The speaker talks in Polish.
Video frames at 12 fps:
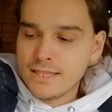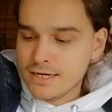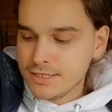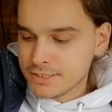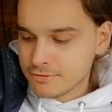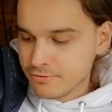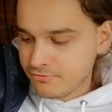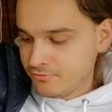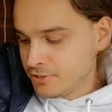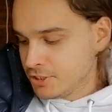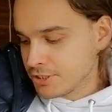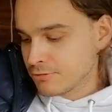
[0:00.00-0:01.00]
Generalnie jesteśmy
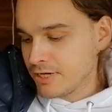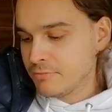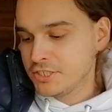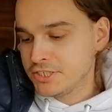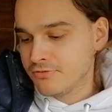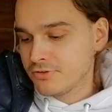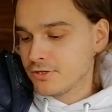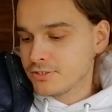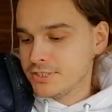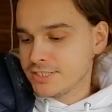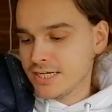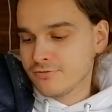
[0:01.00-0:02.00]
winnicą, która mieści się w
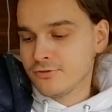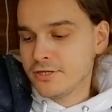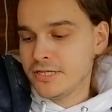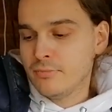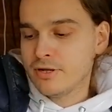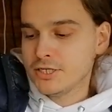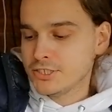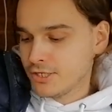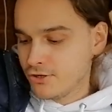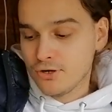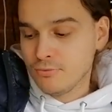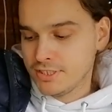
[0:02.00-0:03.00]
Krośnicach, w Dolinie
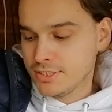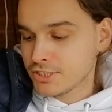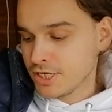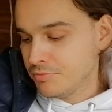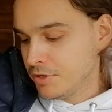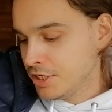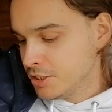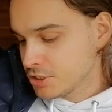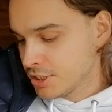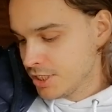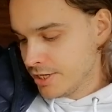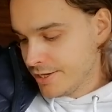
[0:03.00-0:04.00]
Baryczek, koło miasteczka
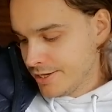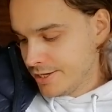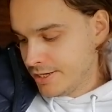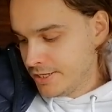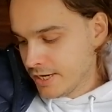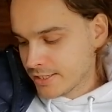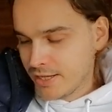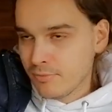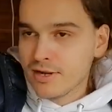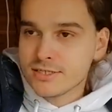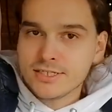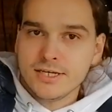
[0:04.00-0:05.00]
Milicz. E, jak
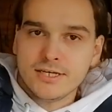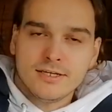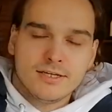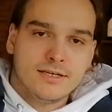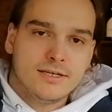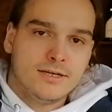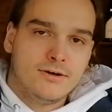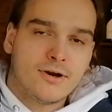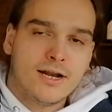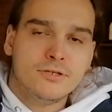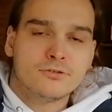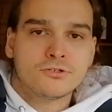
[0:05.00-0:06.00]
najbardziej e,
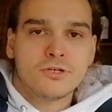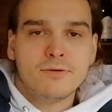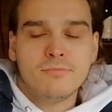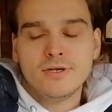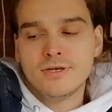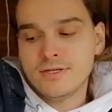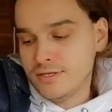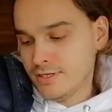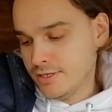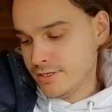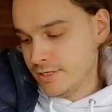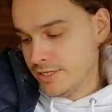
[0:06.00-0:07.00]
organizujemy
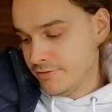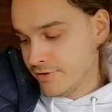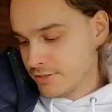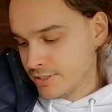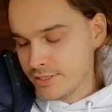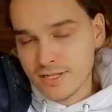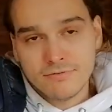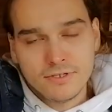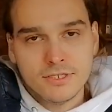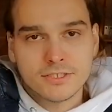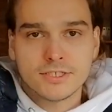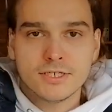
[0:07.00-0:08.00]
e, eventy na
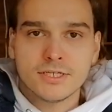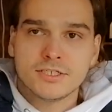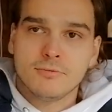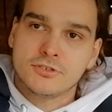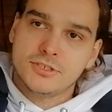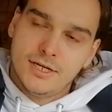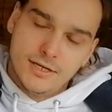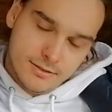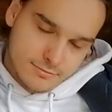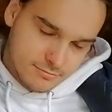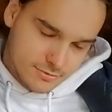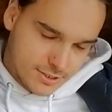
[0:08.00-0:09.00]
winnicy, gdzie
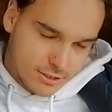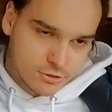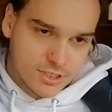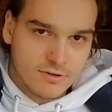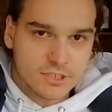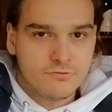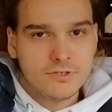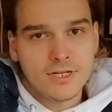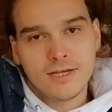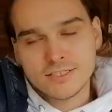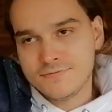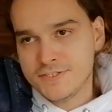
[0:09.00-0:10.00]
można degustować
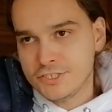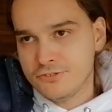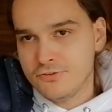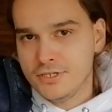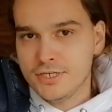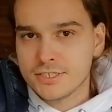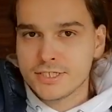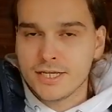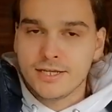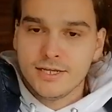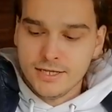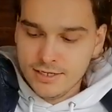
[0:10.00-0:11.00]
wina, zwiedzić
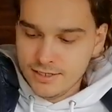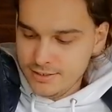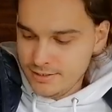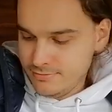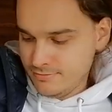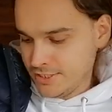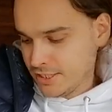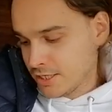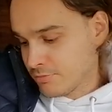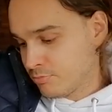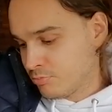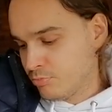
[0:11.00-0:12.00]
winnicę,
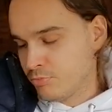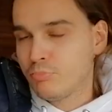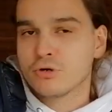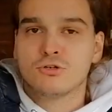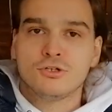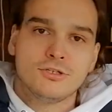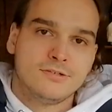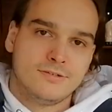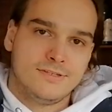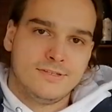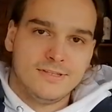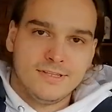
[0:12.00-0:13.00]
tak, poczuć
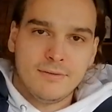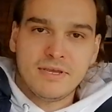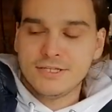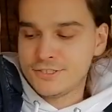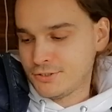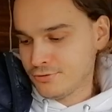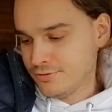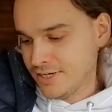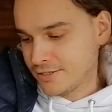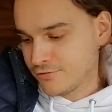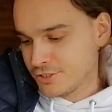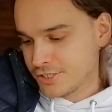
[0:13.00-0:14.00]
na miejscu,
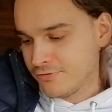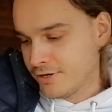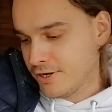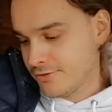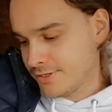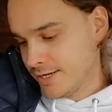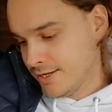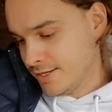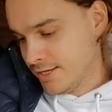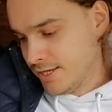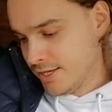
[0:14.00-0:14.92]
jak to wszystko mhm. wygląda.